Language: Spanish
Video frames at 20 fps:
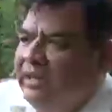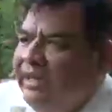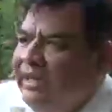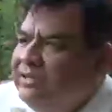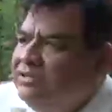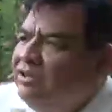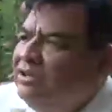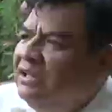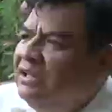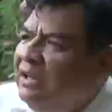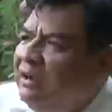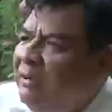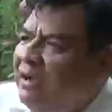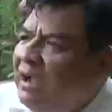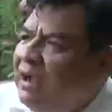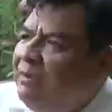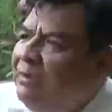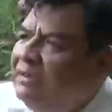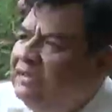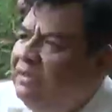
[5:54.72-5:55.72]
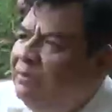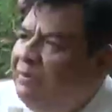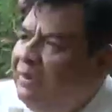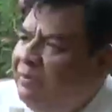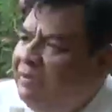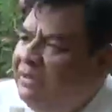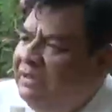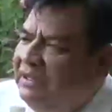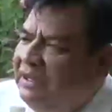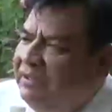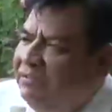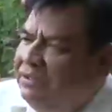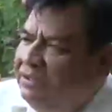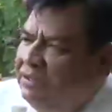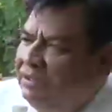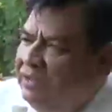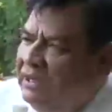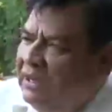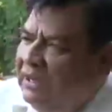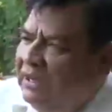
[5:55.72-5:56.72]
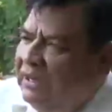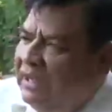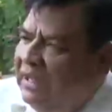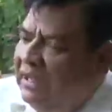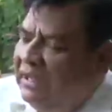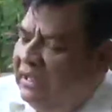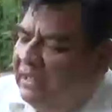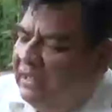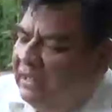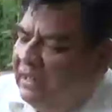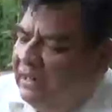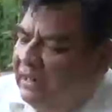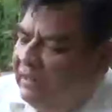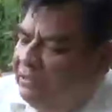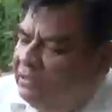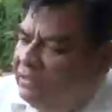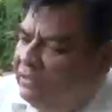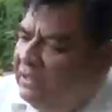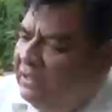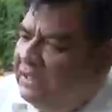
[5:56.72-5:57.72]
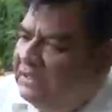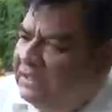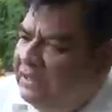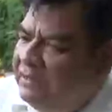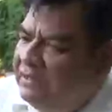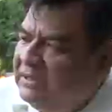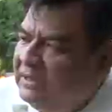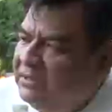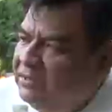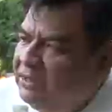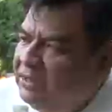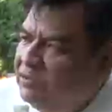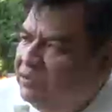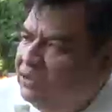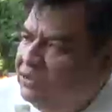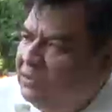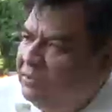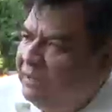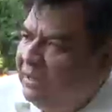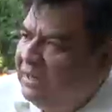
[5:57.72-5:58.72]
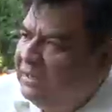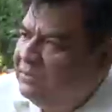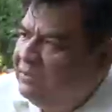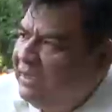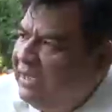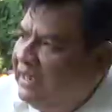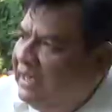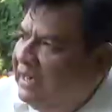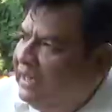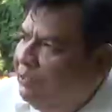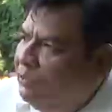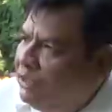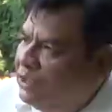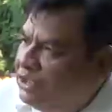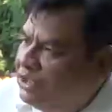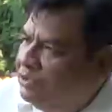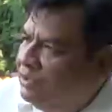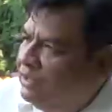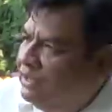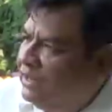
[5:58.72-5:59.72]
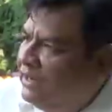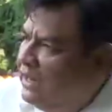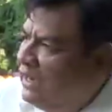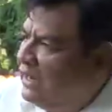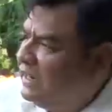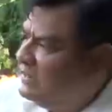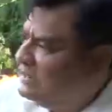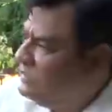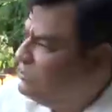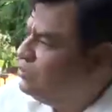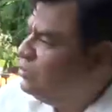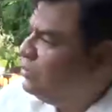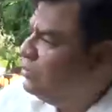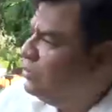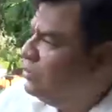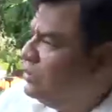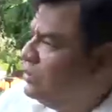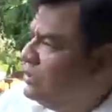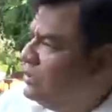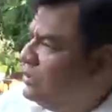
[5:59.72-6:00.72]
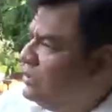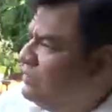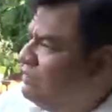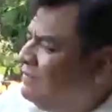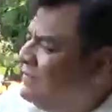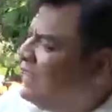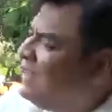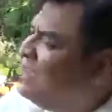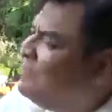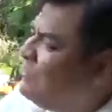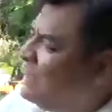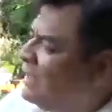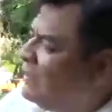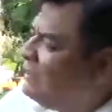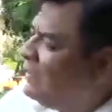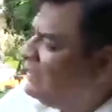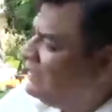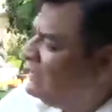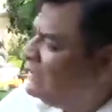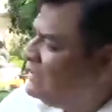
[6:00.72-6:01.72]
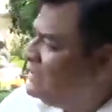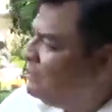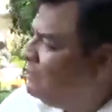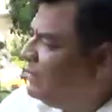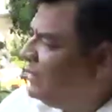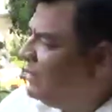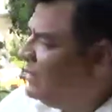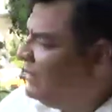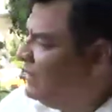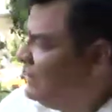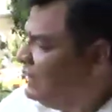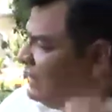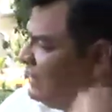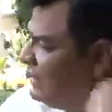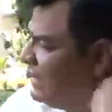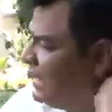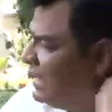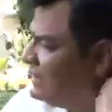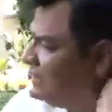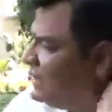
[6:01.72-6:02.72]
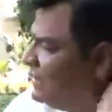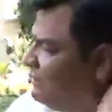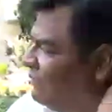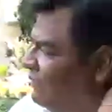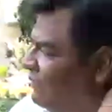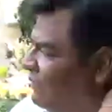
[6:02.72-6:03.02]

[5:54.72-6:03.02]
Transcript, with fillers: que es donde trabaja más ampliamente la auditoría, la, revisión de las administraciones municipales. Viene el proceso de entrega-recepción, ¿de qué manera participa la ESAF?